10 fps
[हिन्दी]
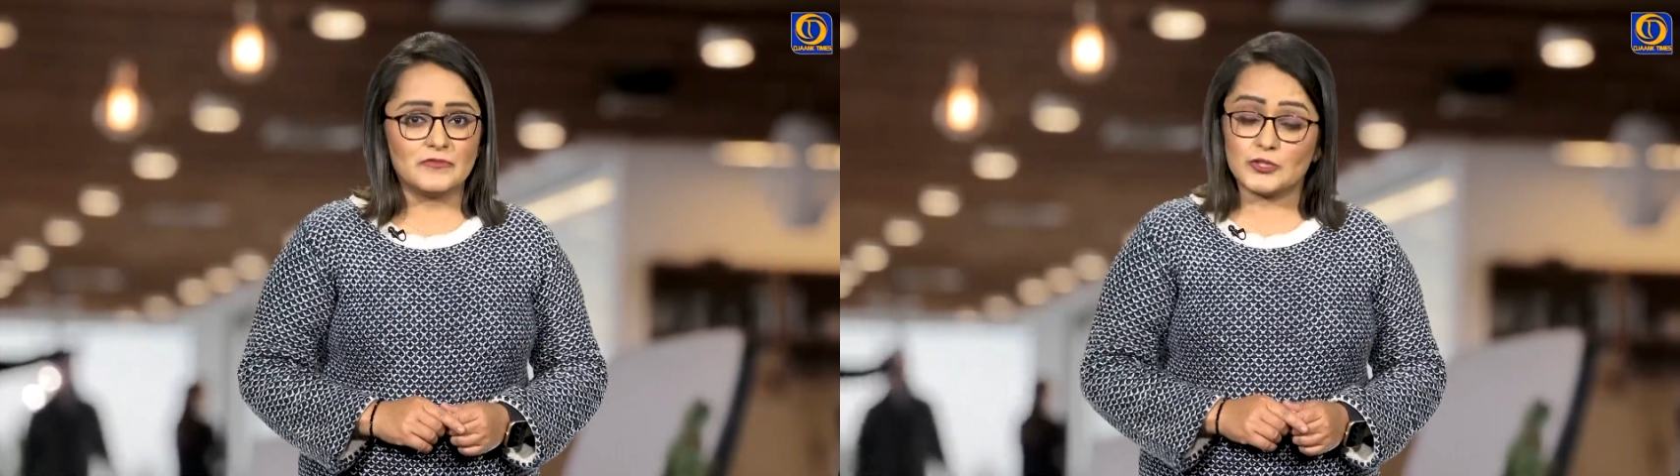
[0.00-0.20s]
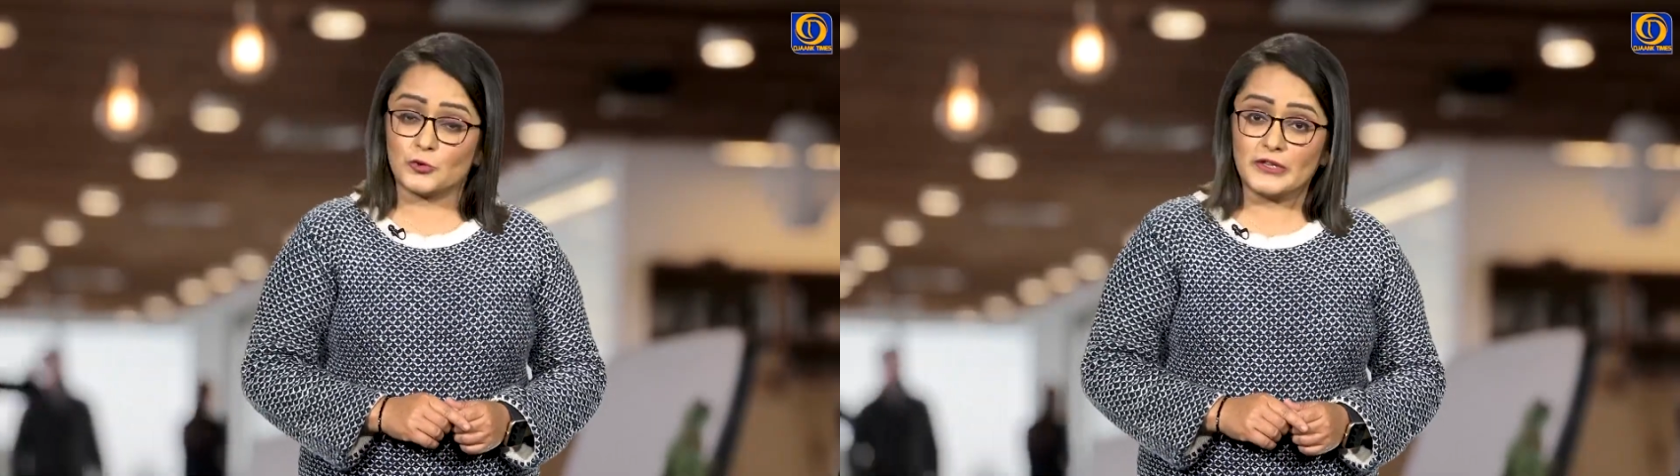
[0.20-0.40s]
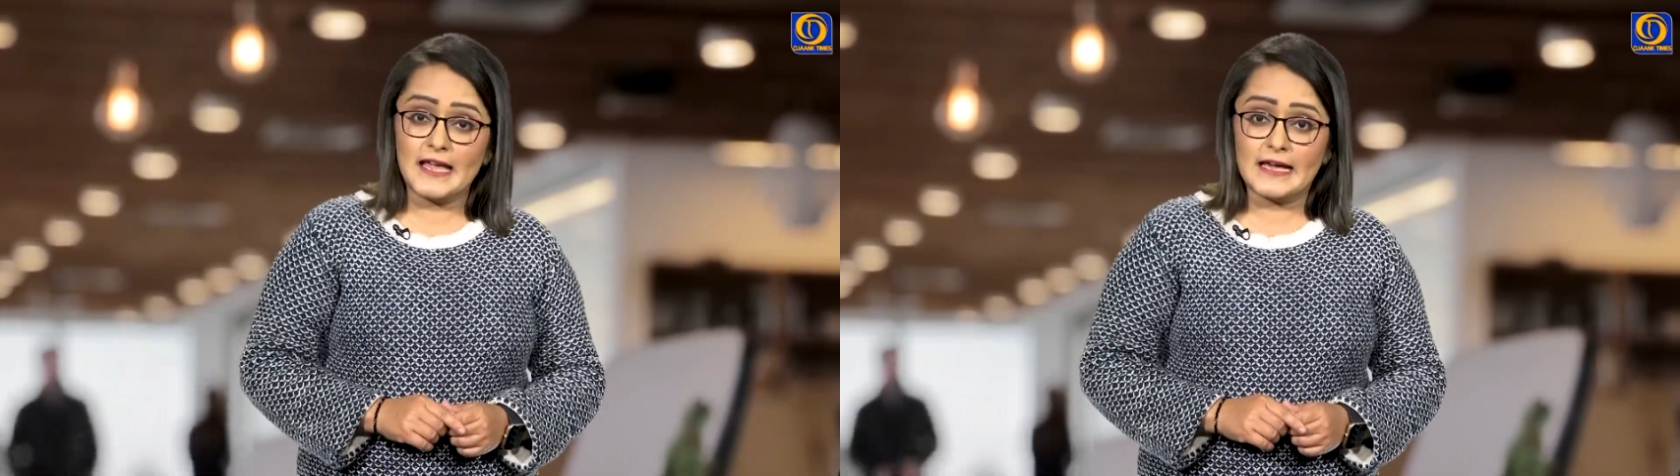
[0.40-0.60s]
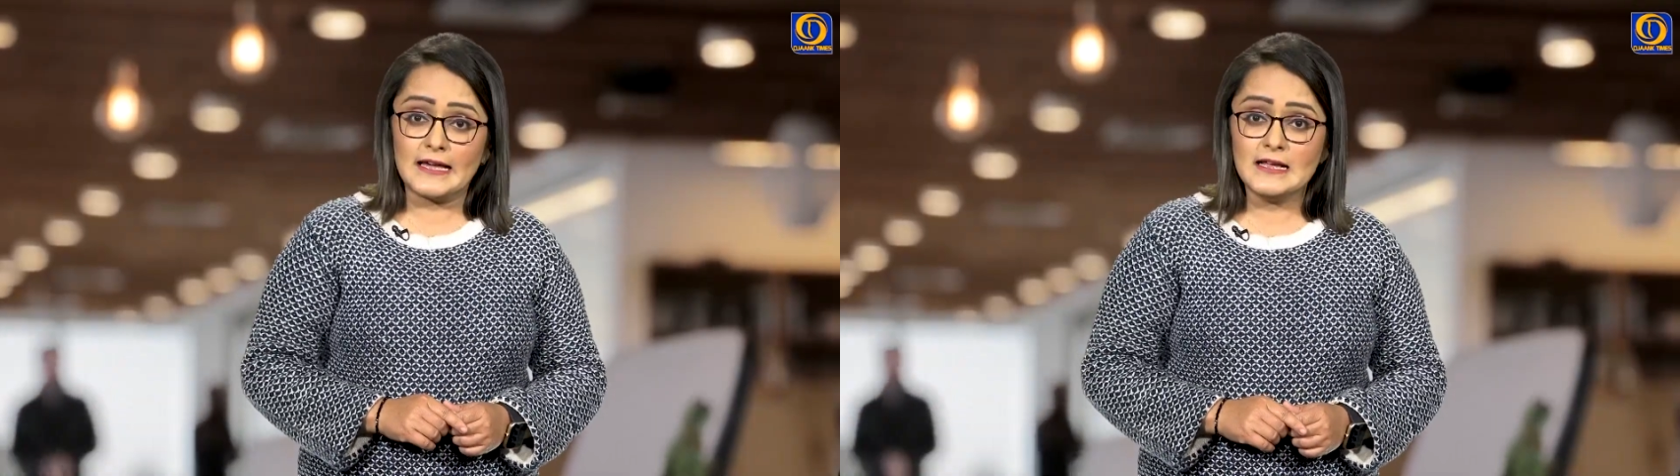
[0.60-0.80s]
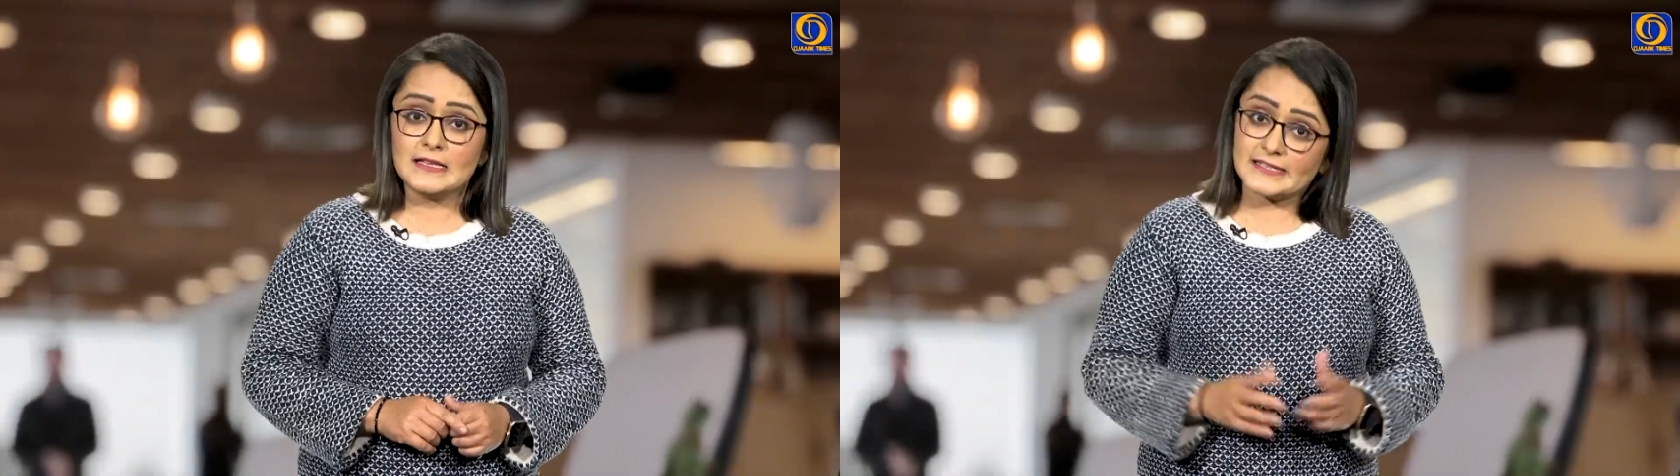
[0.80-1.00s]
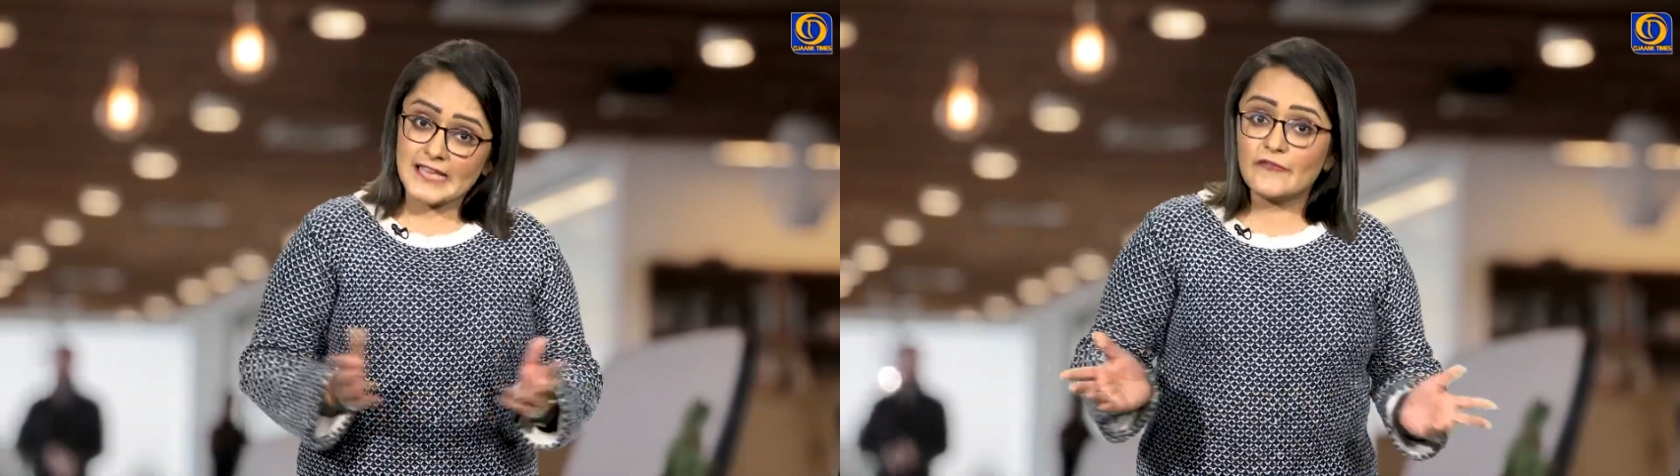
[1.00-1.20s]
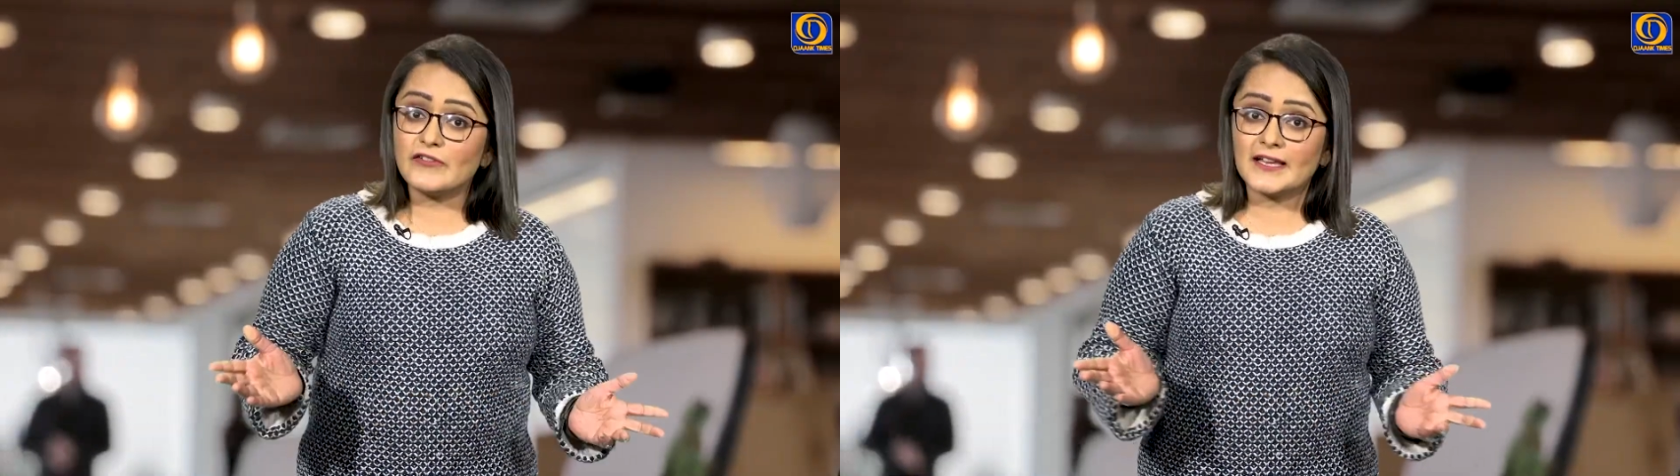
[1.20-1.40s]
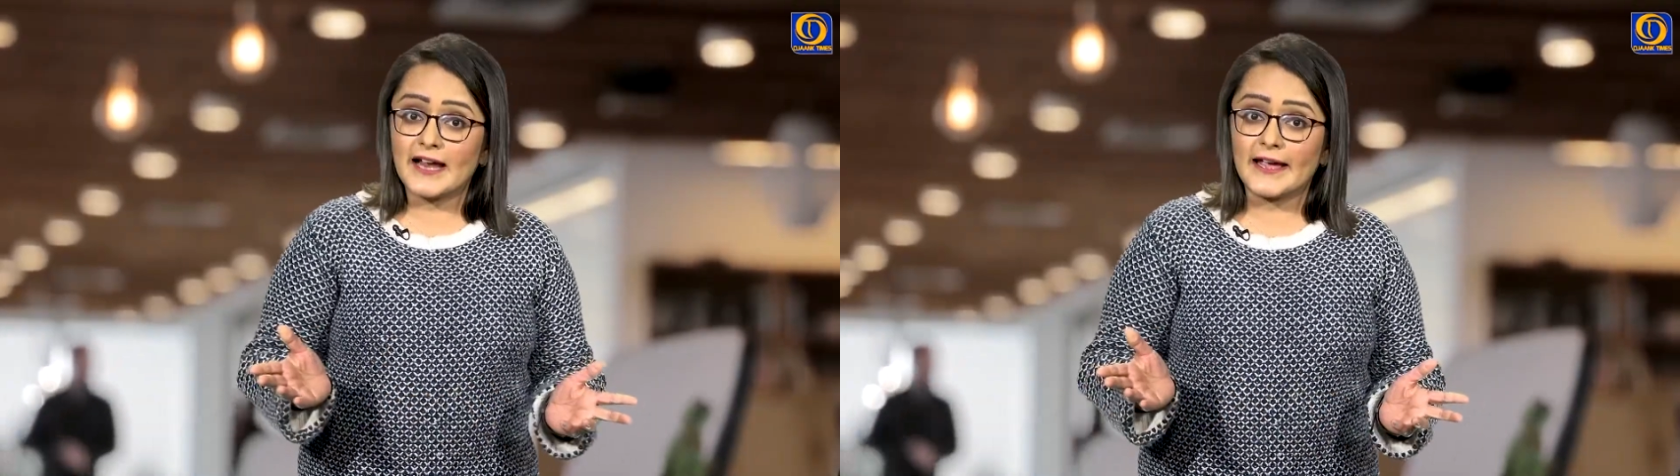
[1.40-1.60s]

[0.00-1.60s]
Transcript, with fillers: जिसको देखकर साफ लग रहा